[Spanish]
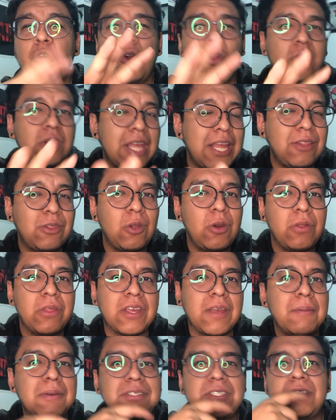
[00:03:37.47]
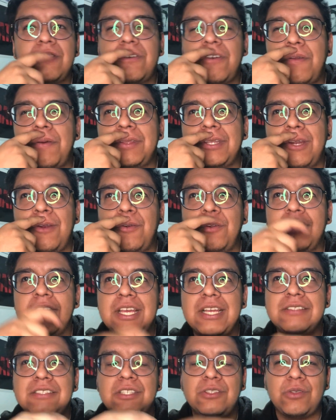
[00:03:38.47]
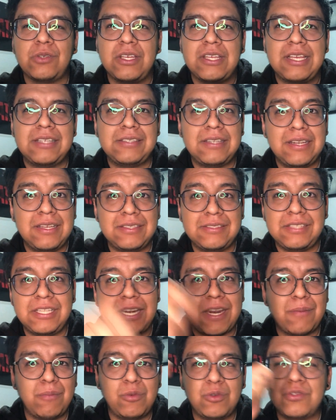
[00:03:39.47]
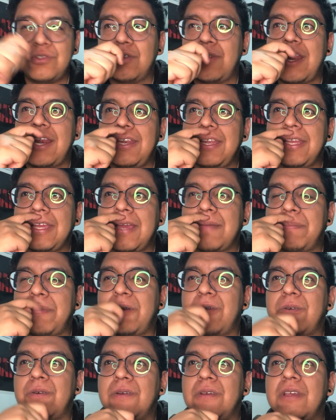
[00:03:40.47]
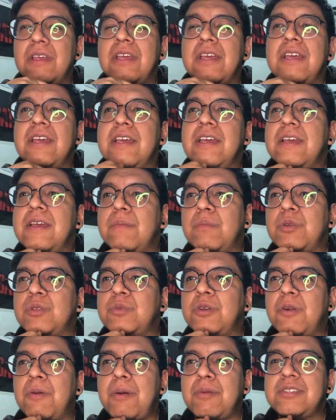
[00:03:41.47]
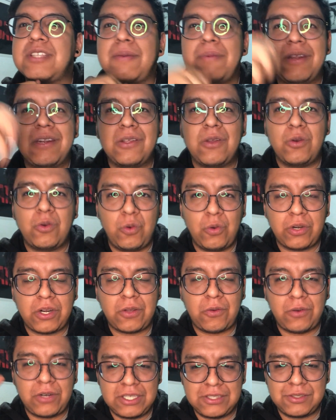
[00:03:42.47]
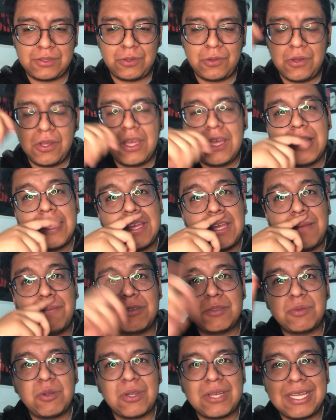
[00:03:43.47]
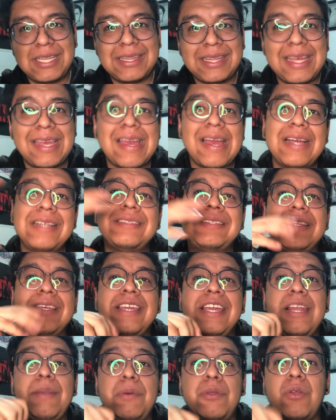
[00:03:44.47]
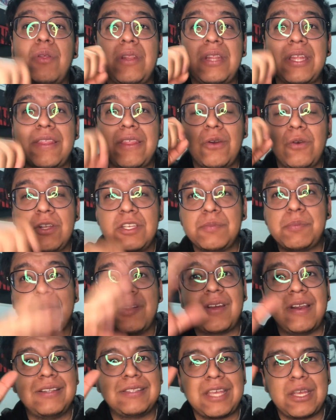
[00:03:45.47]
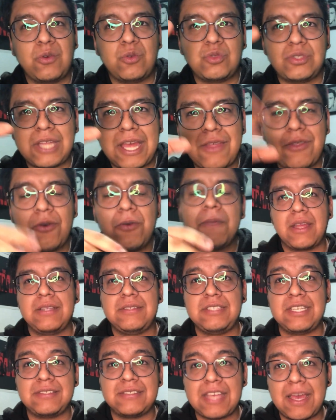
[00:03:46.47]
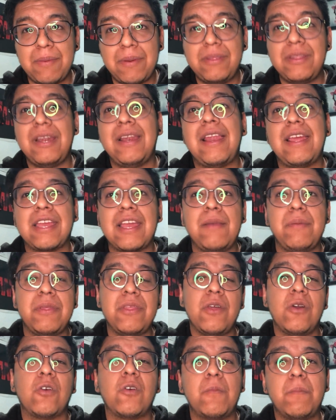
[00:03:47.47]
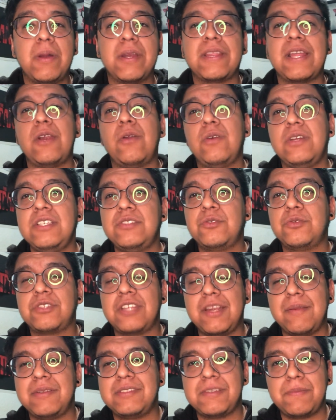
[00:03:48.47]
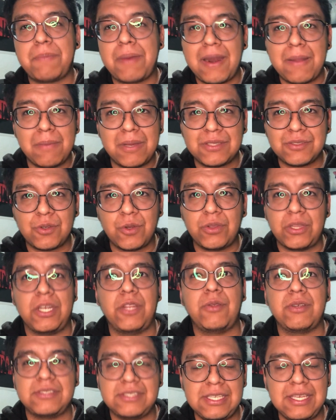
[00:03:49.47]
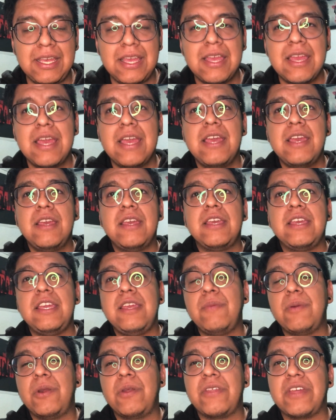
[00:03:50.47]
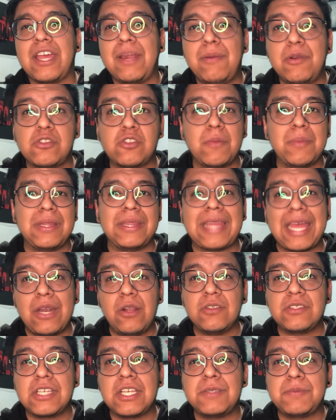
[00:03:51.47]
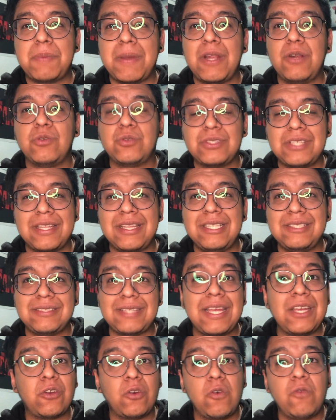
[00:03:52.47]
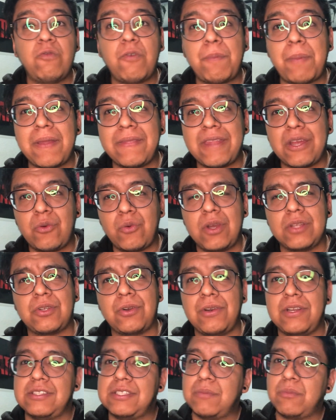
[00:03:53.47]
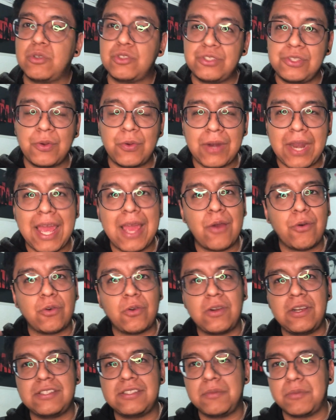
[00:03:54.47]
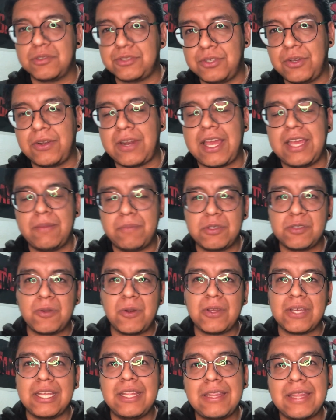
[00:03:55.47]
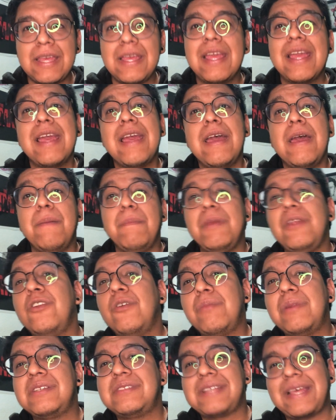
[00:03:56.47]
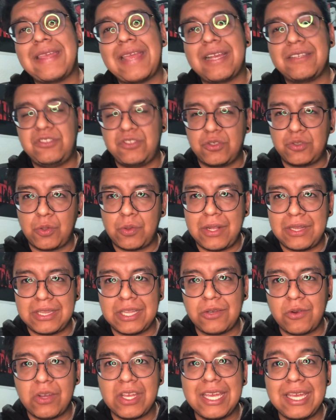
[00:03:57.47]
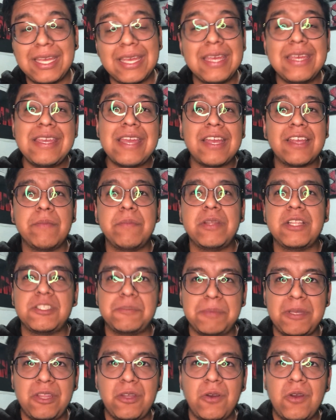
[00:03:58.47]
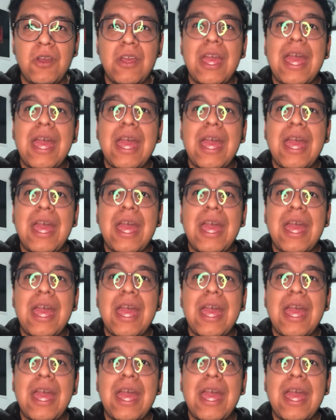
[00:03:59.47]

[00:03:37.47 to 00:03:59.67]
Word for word: No tanto lo de que va a ser una nueva trilogía, siento que ya sería estirar mucho la liga, pero pues bueno, vamos a ver qué ocurre con esto. Y pues bueno, gente, hasta aquí el video del día de hoy. Espero que les haya gustado. Ya saben, denle like al video, compártalo y suscríbanse para más contenido así. Y bueno, déjenme en los comentarios qué esperan ustedes de Kung Fu Panda 4. ¿Les emociona o no les emociona? Y pues bueno, gente, mi nombre es Ajax, yo soy el Taco Geek y aquí me despido.